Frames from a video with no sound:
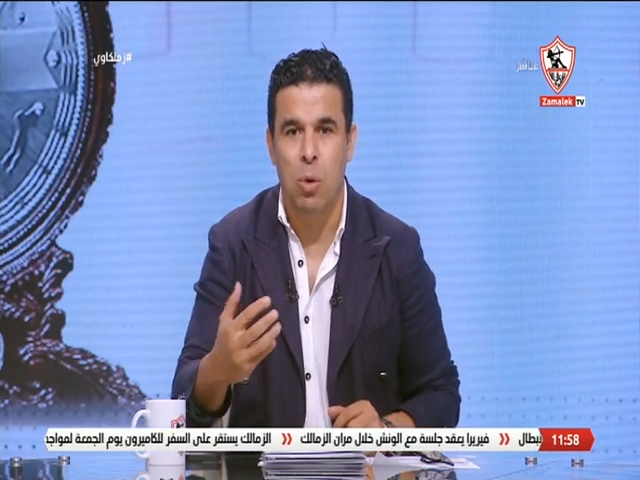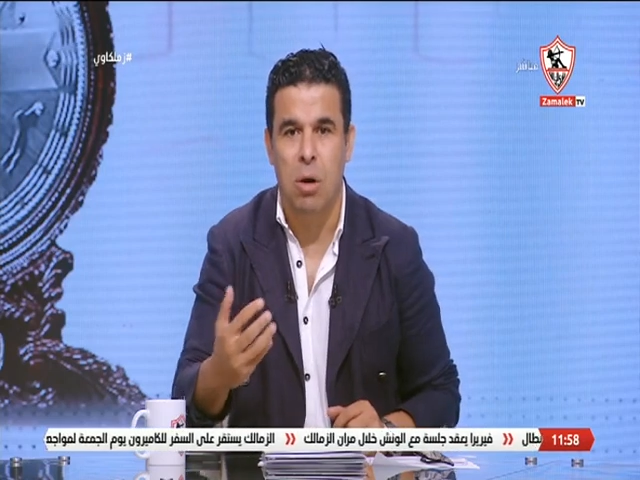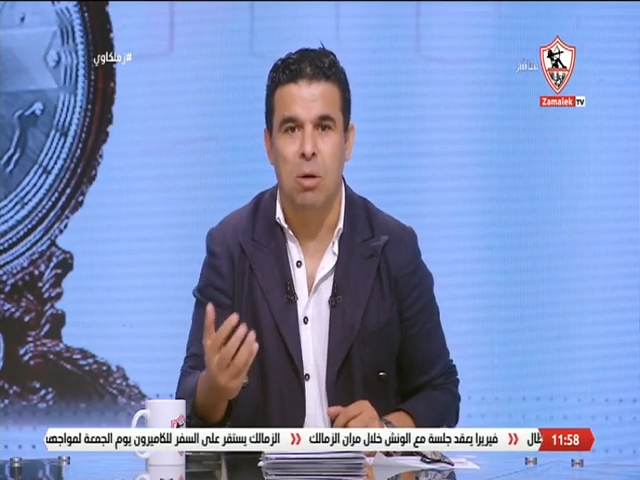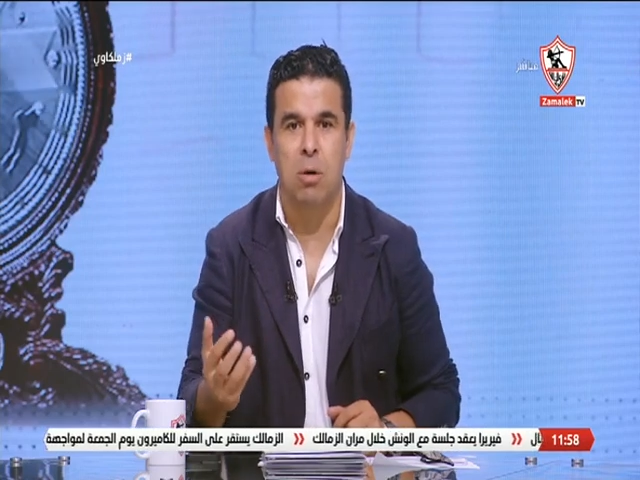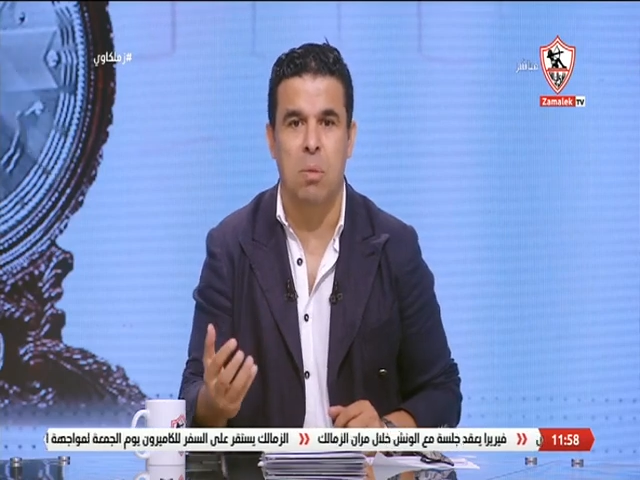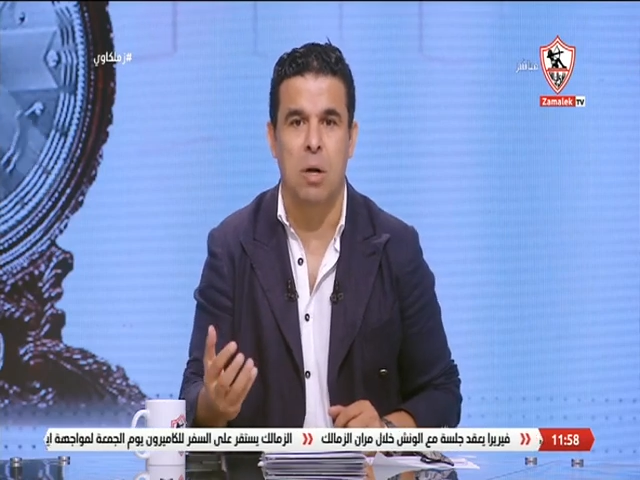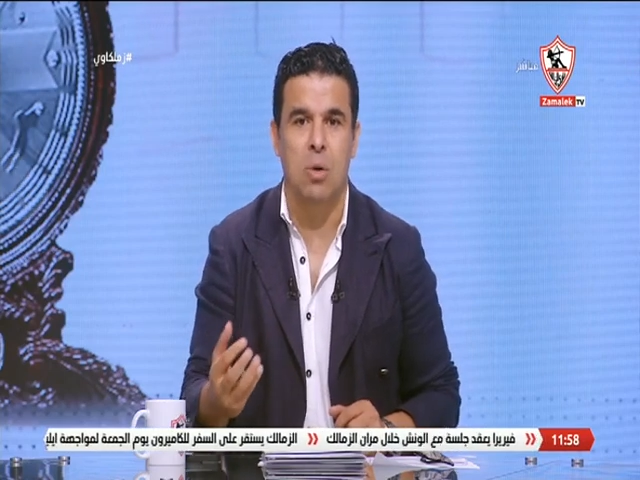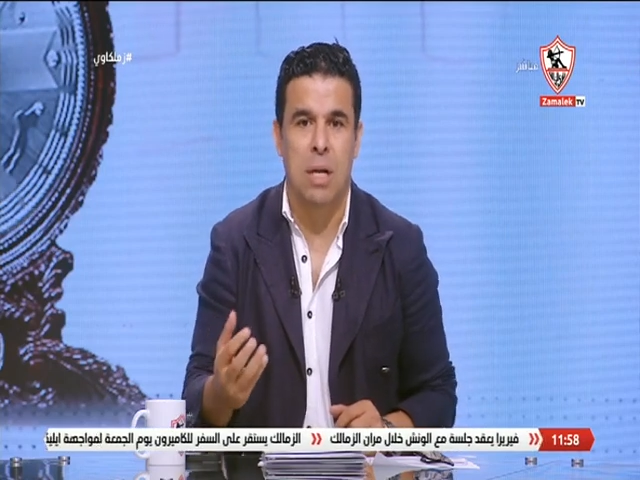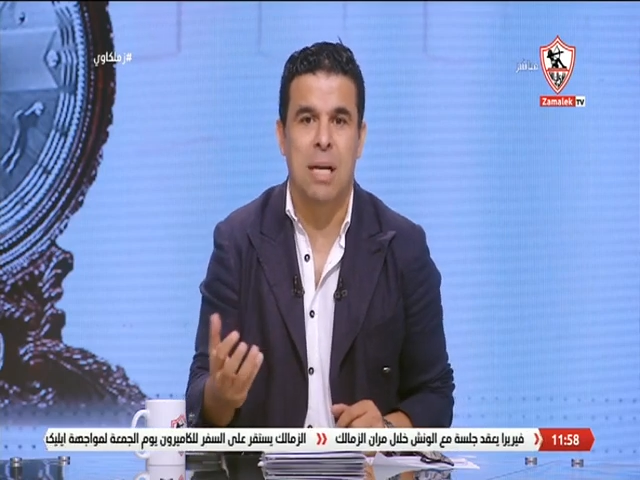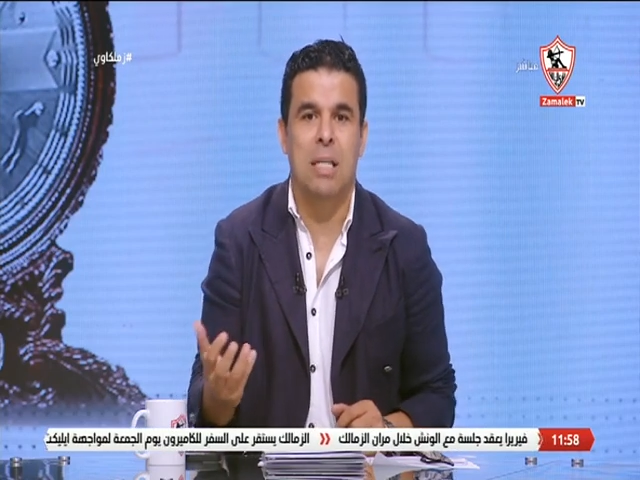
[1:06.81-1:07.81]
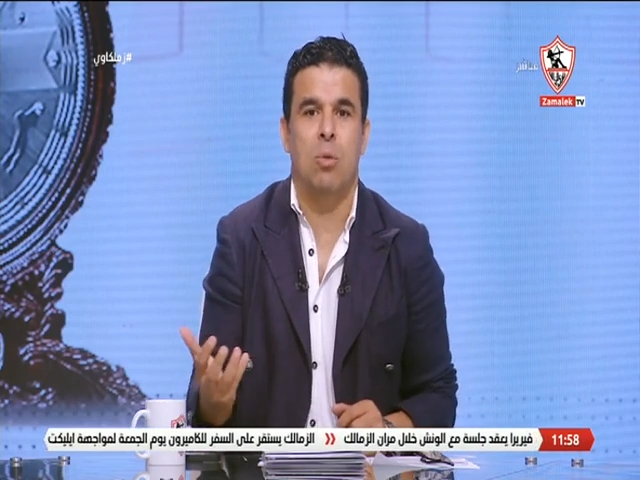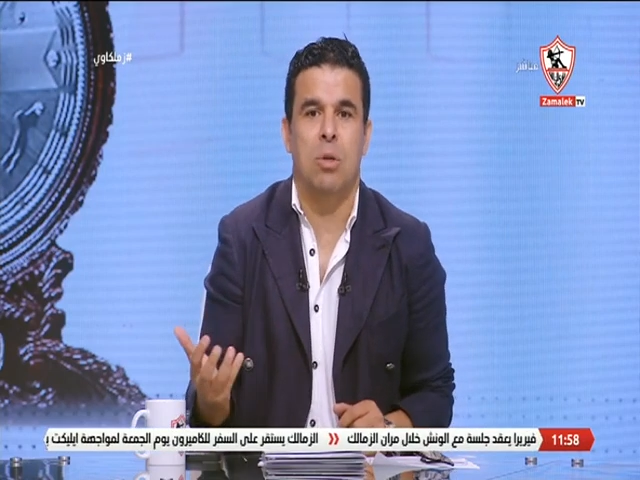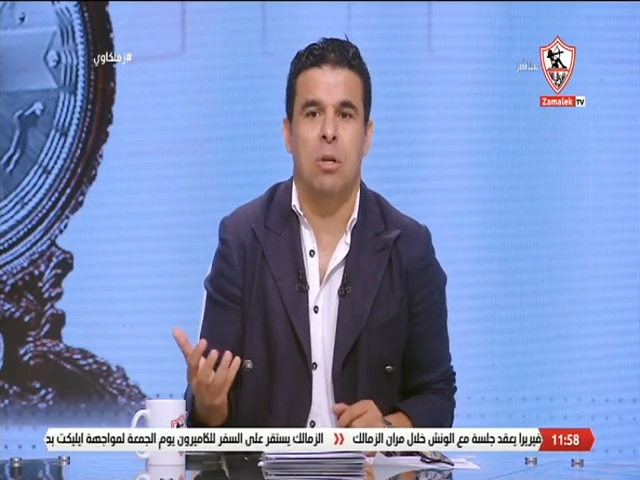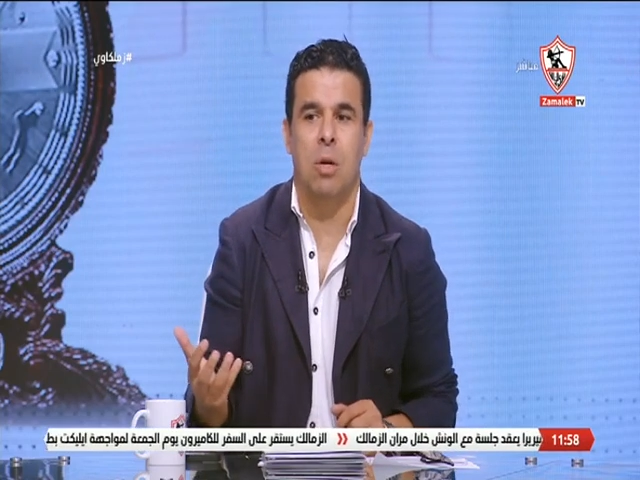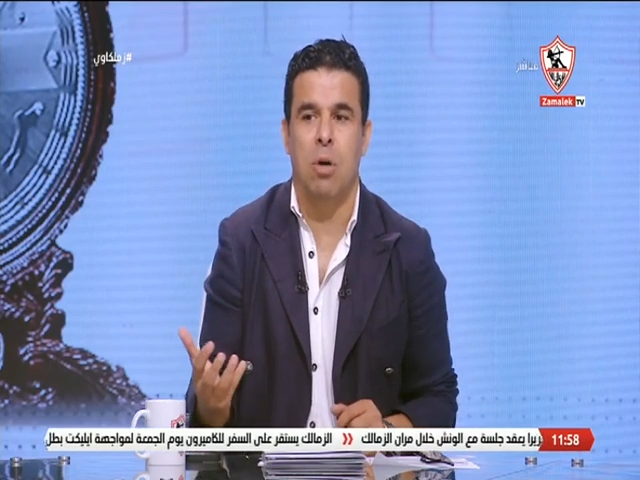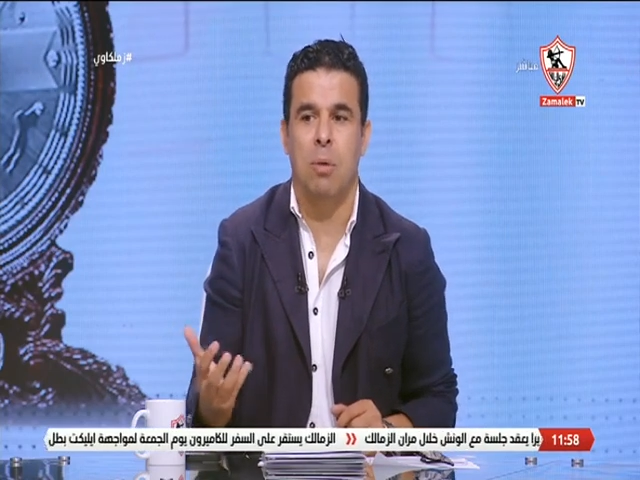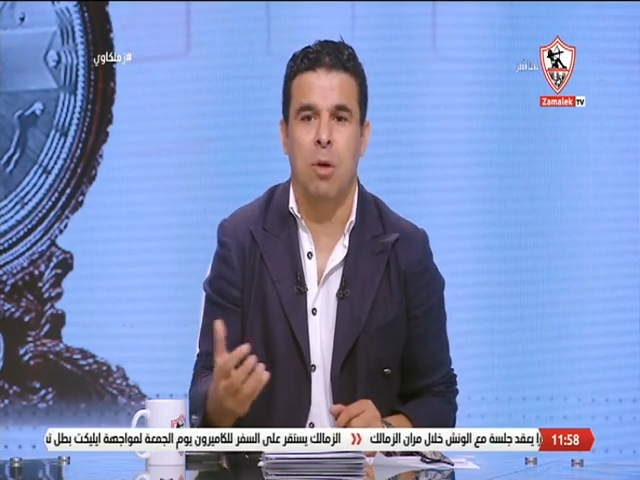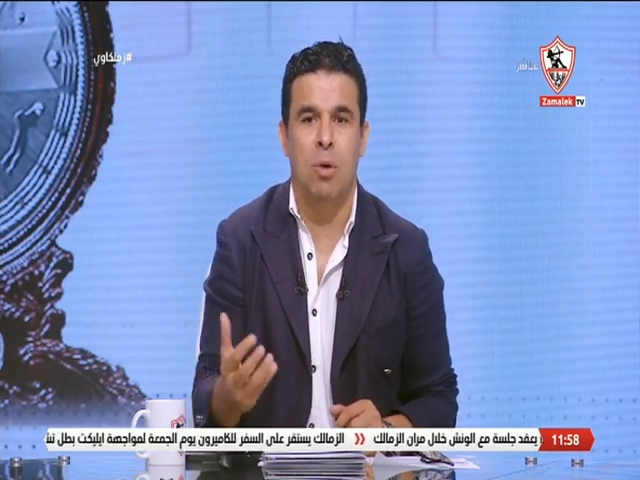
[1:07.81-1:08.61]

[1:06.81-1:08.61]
والكرامه هو ده النادي الوطنيه والكرامه